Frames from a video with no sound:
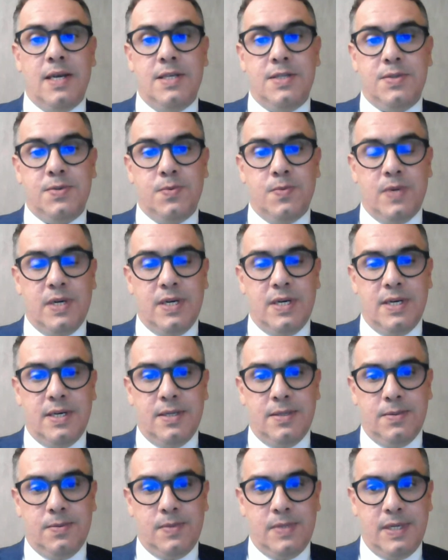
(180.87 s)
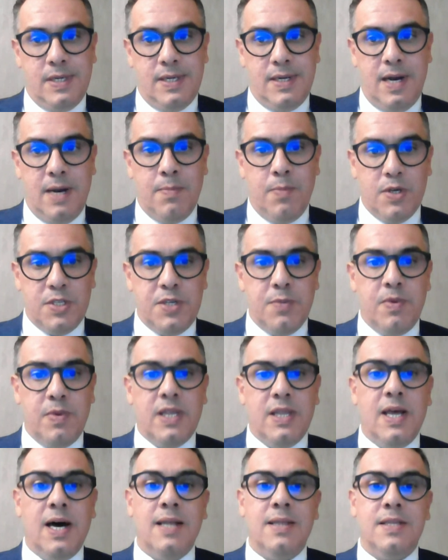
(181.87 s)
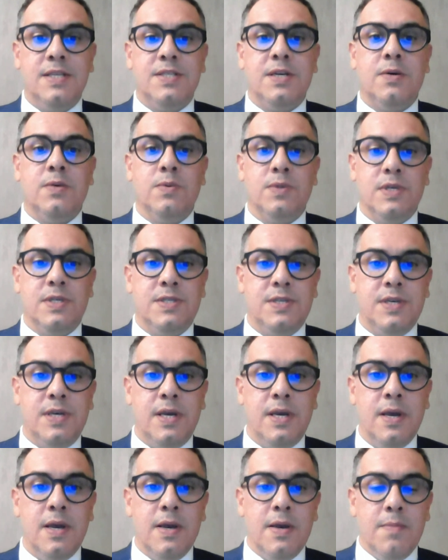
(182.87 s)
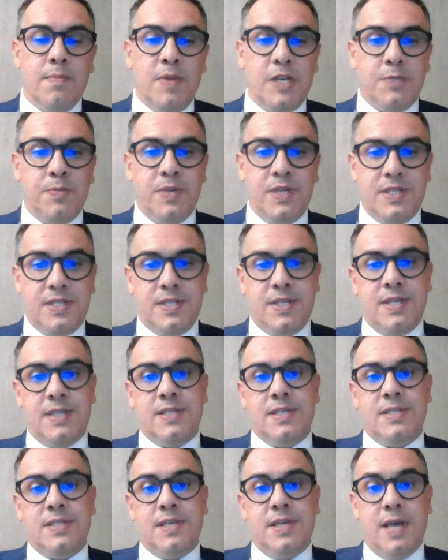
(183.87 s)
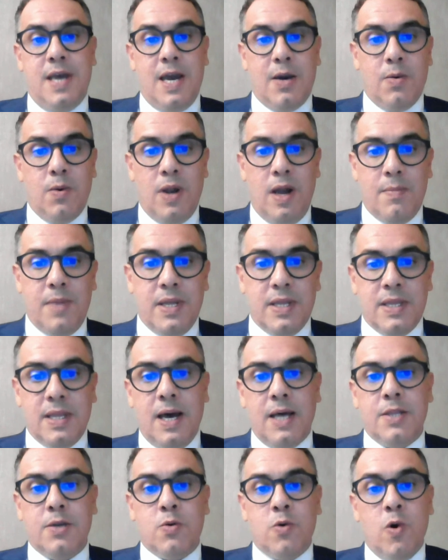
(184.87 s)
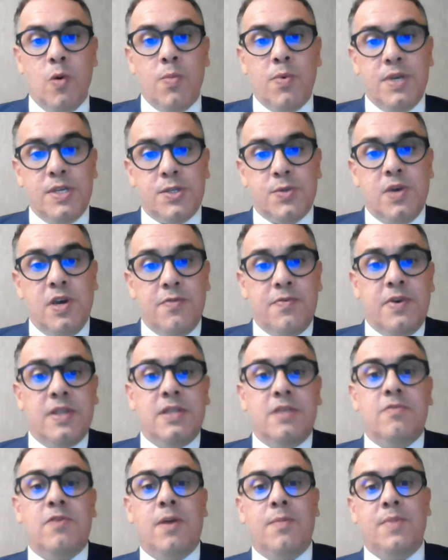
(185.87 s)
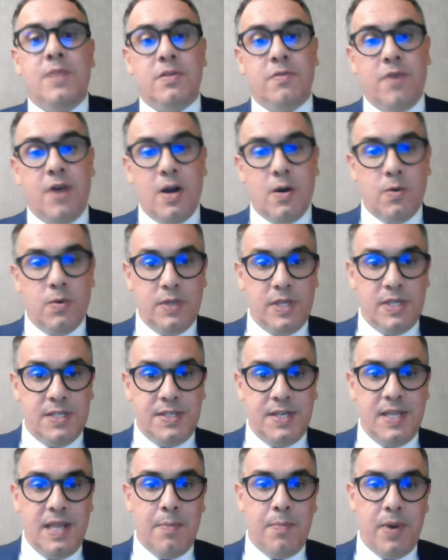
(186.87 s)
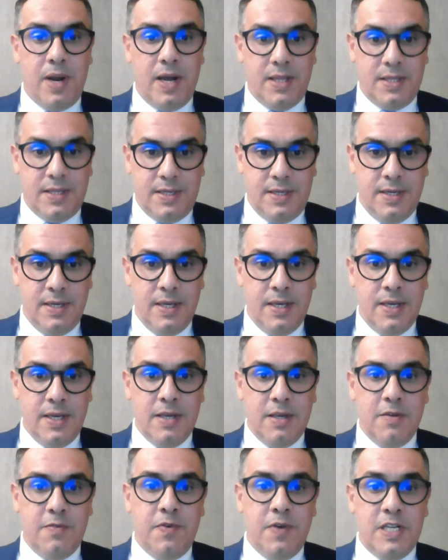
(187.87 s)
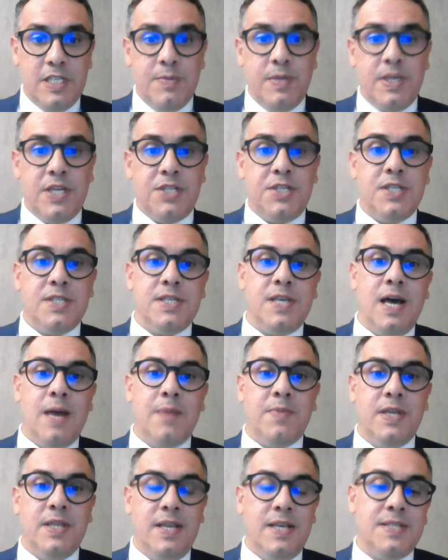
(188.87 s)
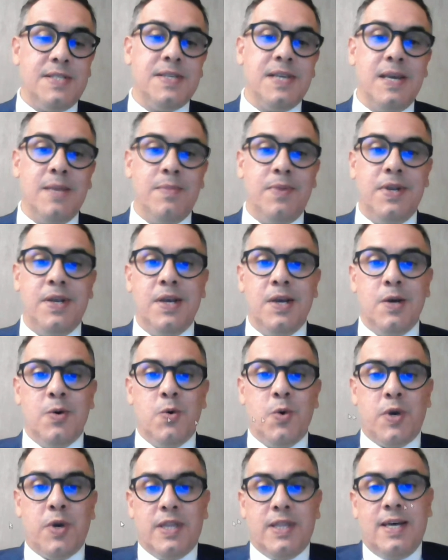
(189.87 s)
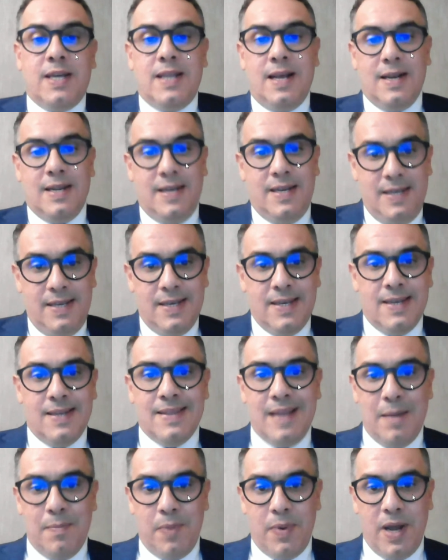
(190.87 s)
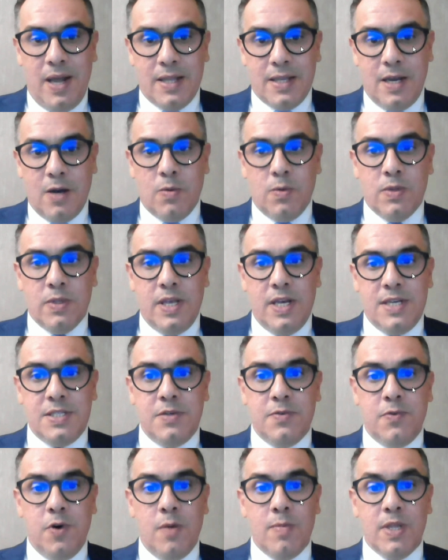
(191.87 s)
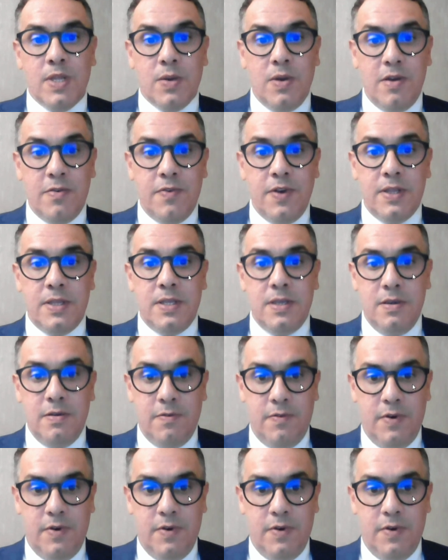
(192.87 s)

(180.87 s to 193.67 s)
uma, uma, a possibilidade disso acontecer, mas precisa se regulamentar de como isso efetivamente vai acontecer na prática. Infelizmente, a gente sabe que nem sempre o que está na lei, na prática, acontece de forma tão efetiva.